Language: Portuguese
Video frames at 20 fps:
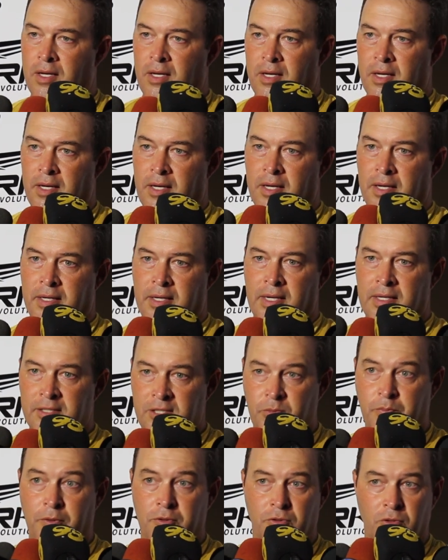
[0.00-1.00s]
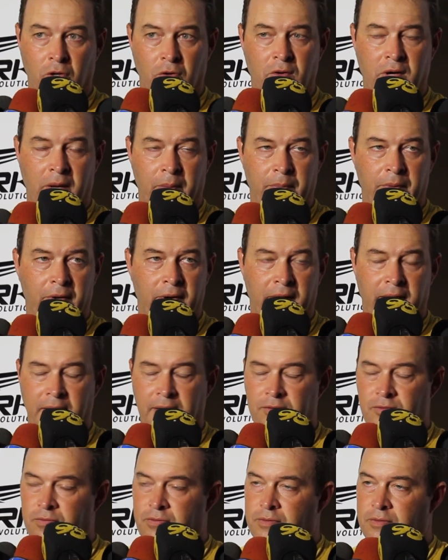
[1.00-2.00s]
é, que ele disputou o
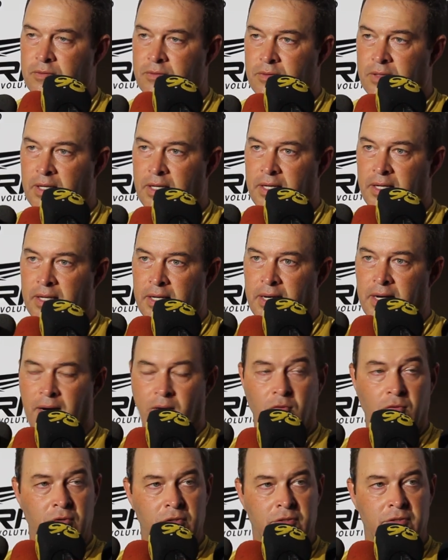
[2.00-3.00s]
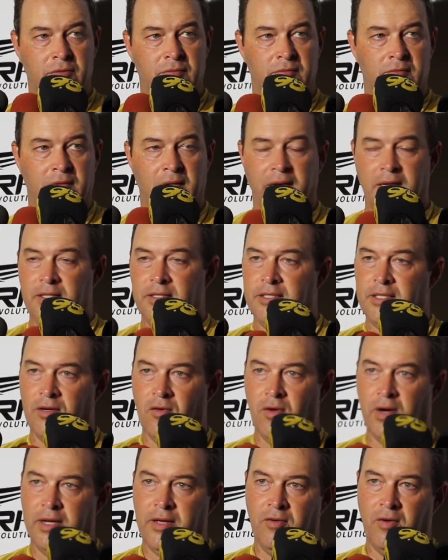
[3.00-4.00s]
campeonato é, gaúcho, né? ele
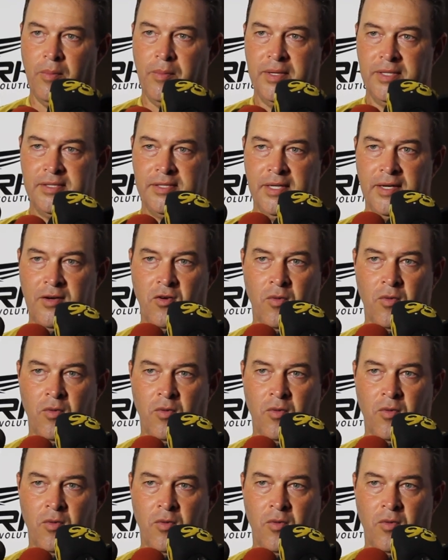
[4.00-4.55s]
chegou aqui no ABC